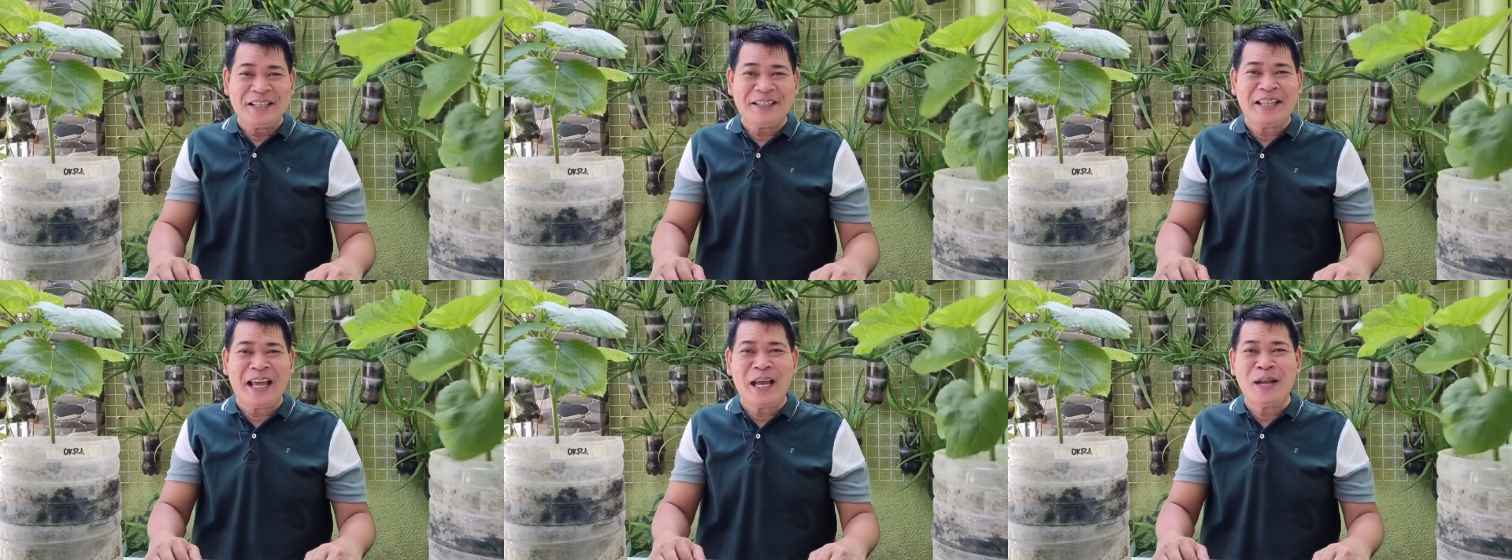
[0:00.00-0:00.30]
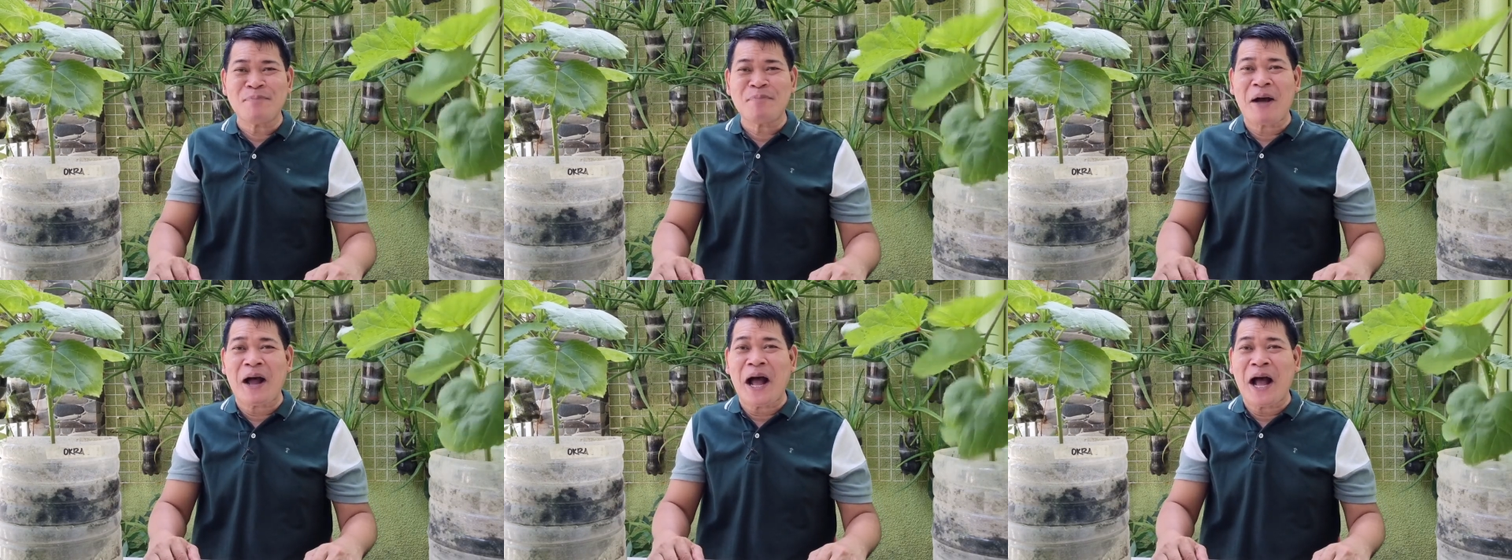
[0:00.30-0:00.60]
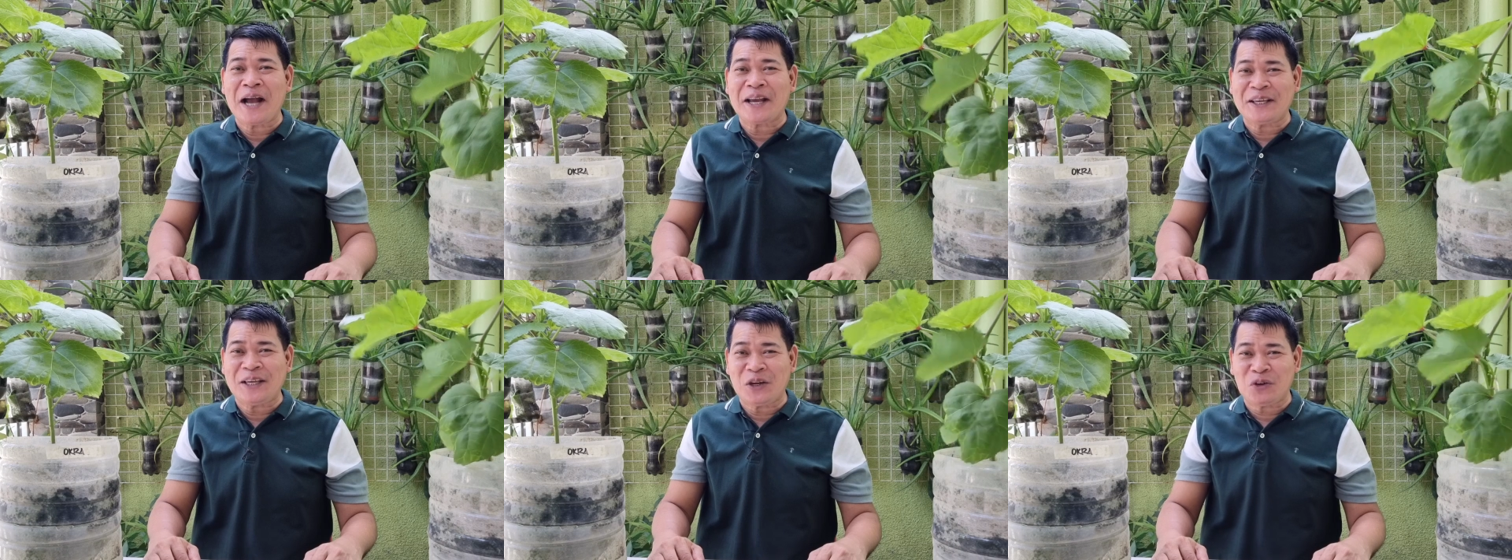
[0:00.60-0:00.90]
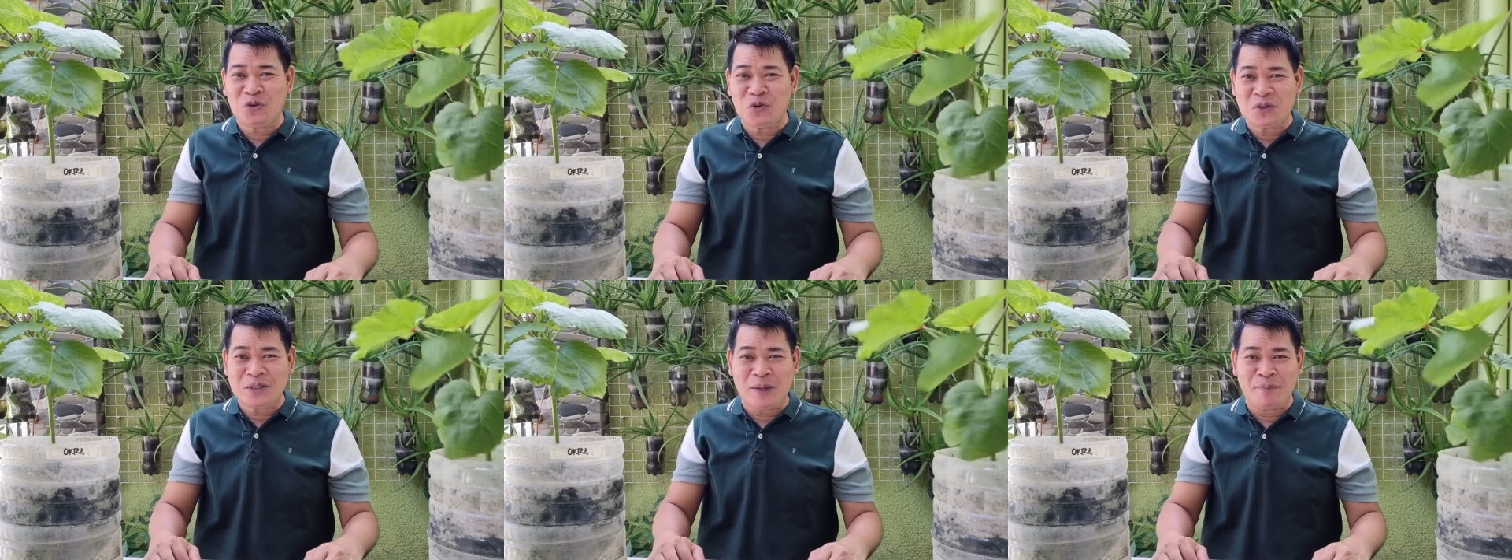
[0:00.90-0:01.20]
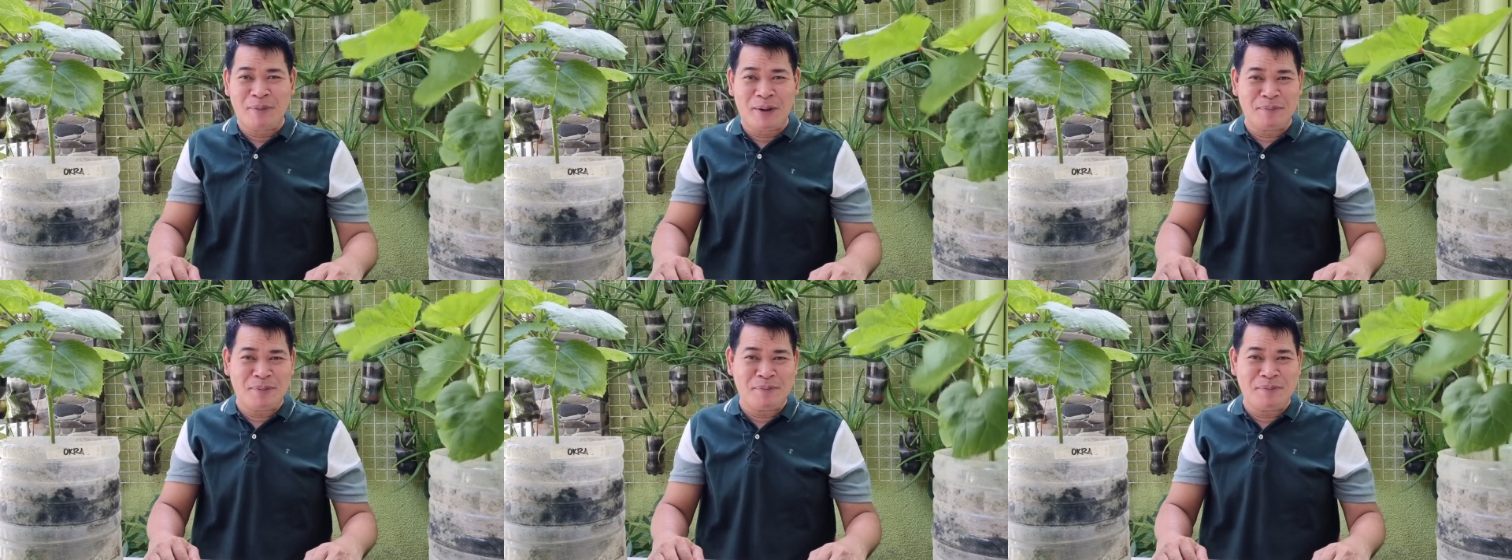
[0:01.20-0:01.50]
dahil bahagi ako
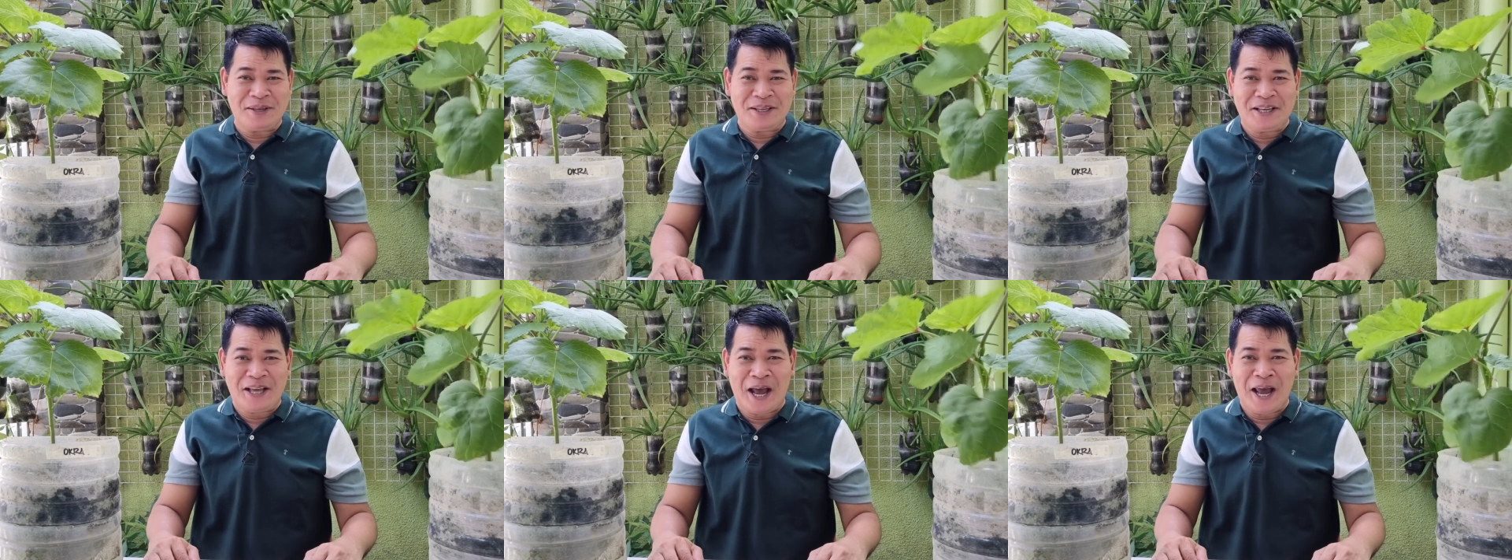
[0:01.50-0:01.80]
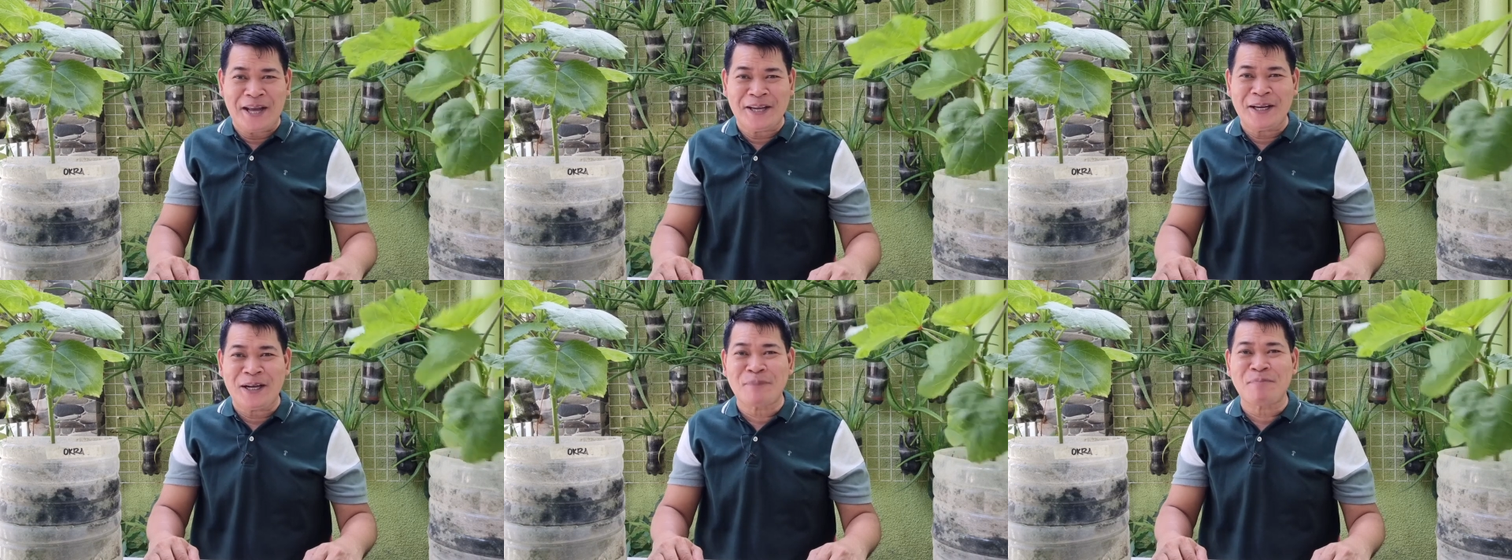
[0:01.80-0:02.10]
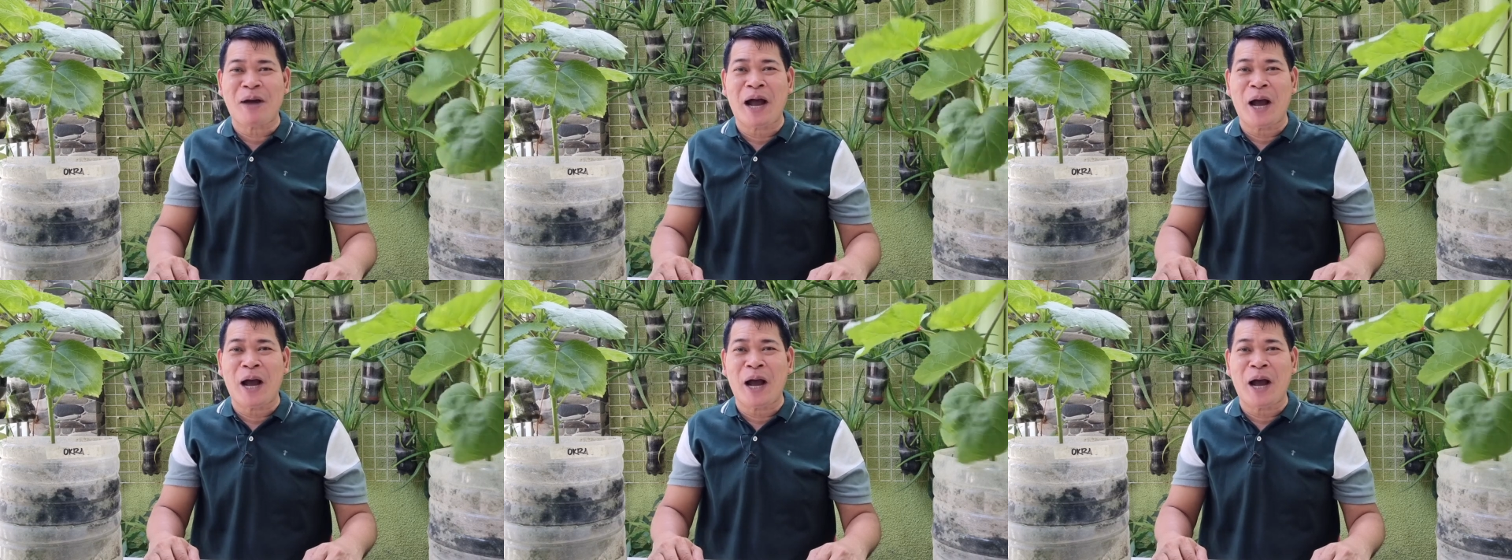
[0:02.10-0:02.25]
sa pagbibigay ng